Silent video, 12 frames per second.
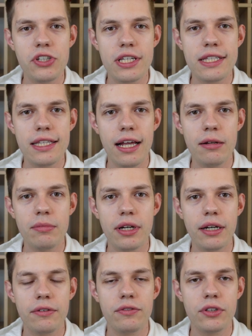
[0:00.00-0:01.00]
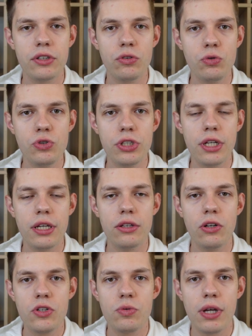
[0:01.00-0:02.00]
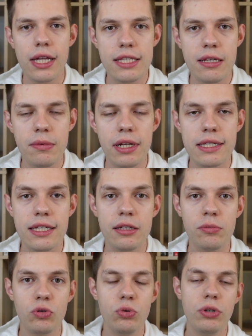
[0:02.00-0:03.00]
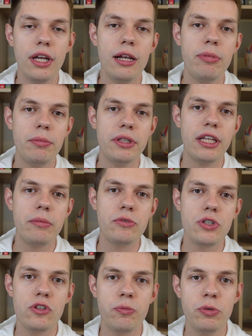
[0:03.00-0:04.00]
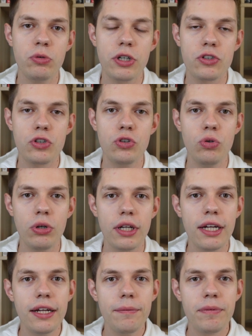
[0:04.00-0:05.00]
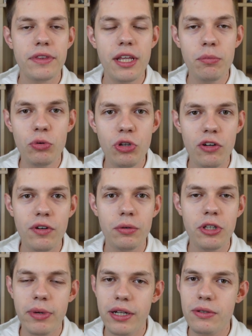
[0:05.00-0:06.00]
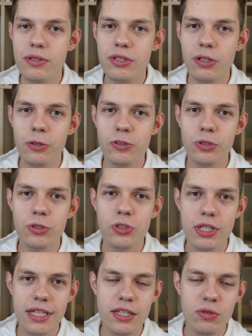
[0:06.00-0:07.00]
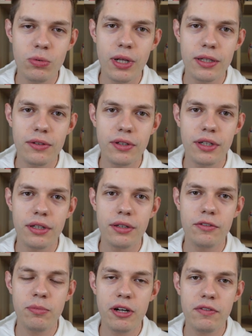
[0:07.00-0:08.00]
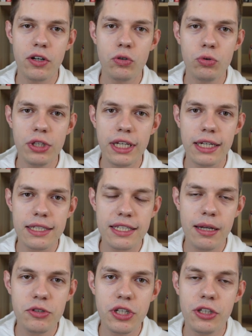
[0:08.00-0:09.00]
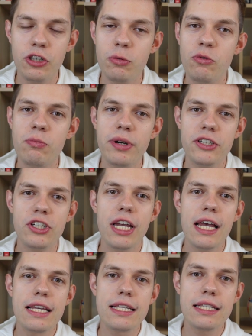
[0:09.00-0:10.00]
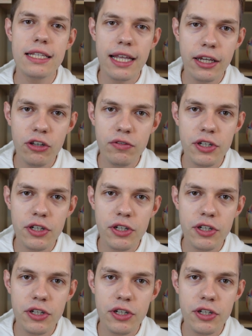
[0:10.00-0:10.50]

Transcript: że Stalmach w drużynie dorosłej AC Milan zadebiutuje, ale pamiętajmy, że jest to piłkarz, który debiutował nie mając skończonych 16 lat e, w barwach Górnika Zabrze i to był mecz z Legią